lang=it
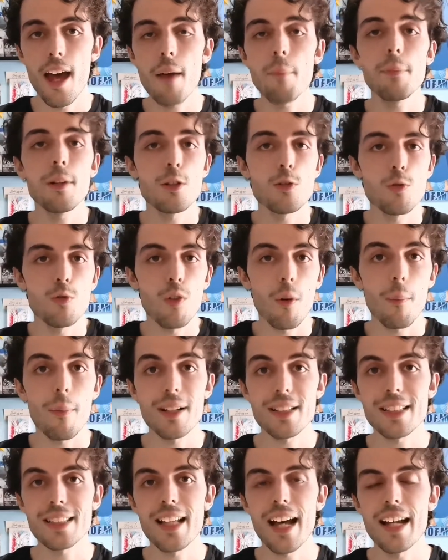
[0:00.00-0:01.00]
è piaciuto
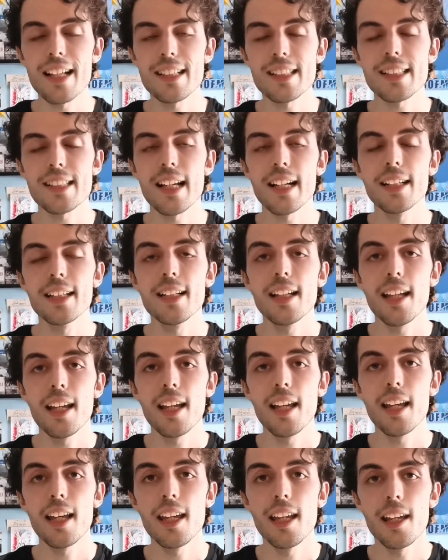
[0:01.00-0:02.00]
abbastanza
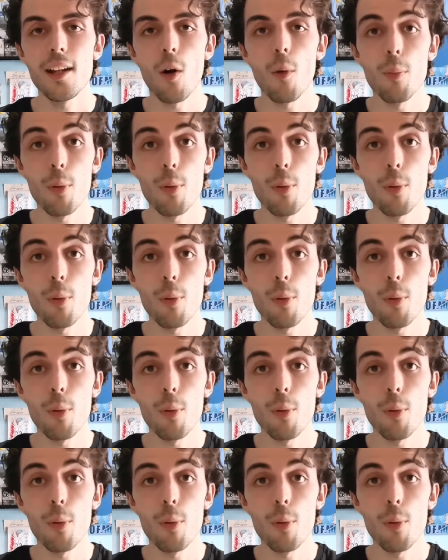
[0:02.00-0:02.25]
e